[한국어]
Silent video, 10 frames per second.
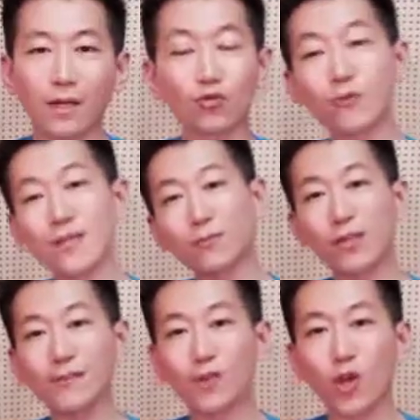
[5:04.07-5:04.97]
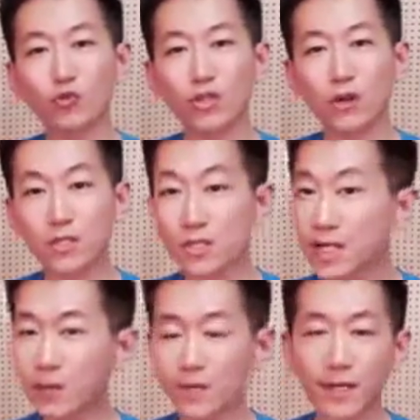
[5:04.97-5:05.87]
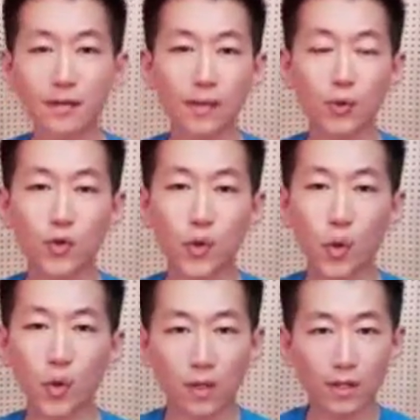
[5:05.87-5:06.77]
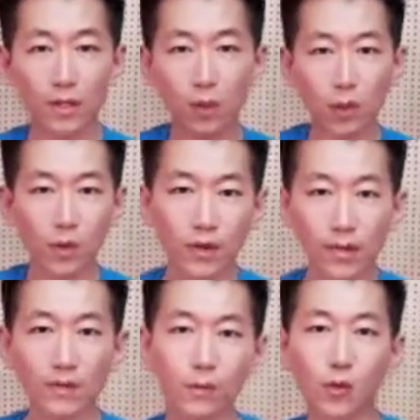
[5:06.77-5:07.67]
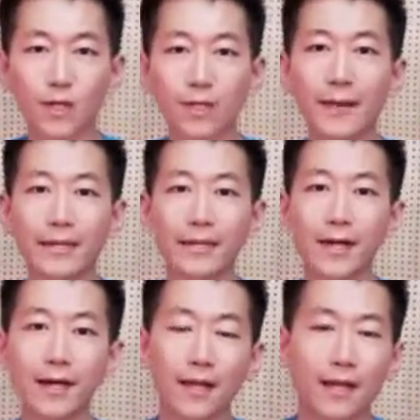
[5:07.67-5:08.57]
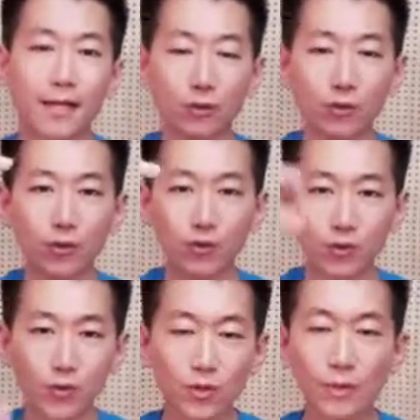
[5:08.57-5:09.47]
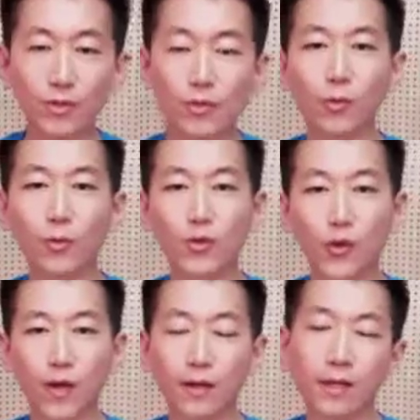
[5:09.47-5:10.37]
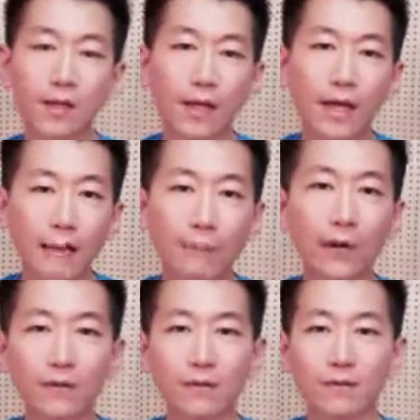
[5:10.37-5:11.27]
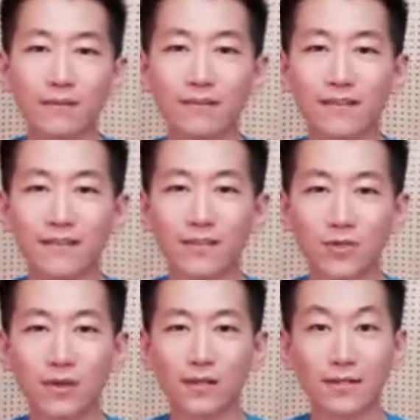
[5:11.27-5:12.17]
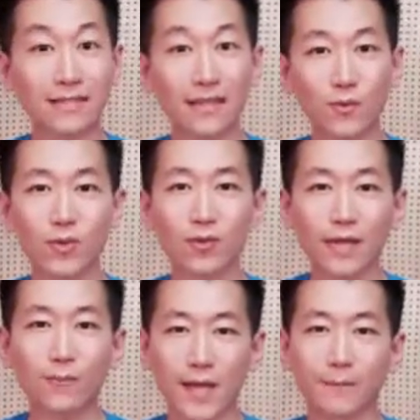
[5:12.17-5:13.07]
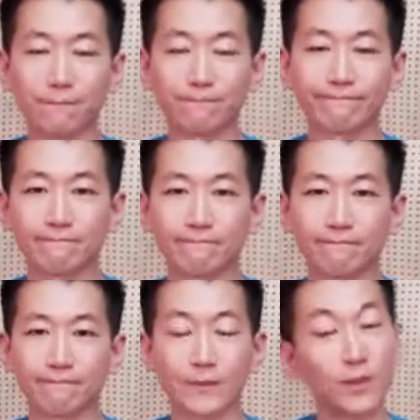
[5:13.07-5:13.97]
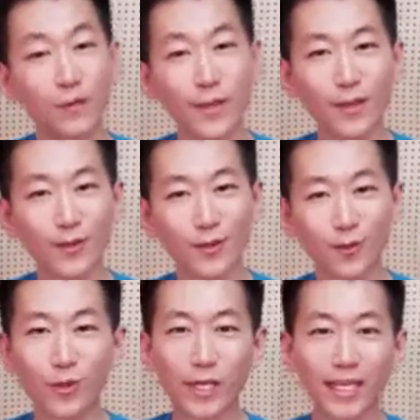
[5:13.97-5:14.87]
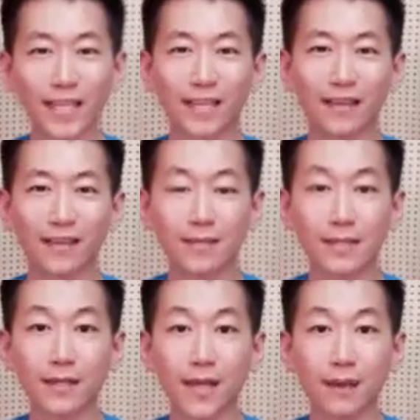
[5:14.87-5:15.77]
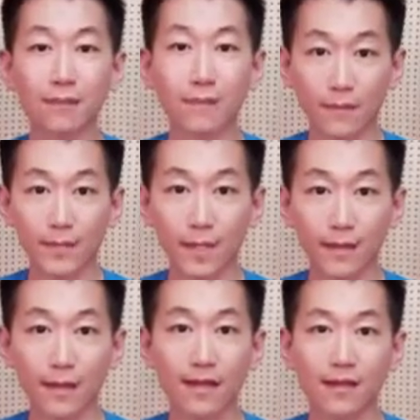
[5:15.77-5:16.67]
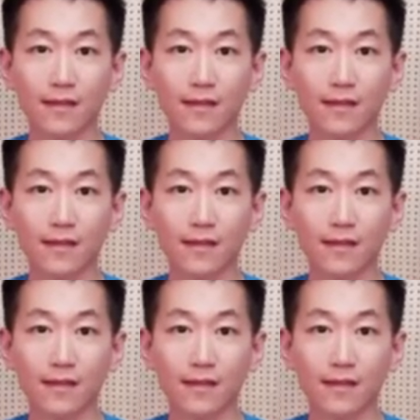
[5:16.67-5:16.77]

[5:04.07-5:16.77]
궁금하신 분들 같은 경우는요, 진지하게 좀 생각을 해보시고 글도 블로그에 글이 많으니까 블로그 쭉 한번 읽어보시고요. 한번 저한테 상담 요청을 해보세요. 그러면 우리 상담 시간에,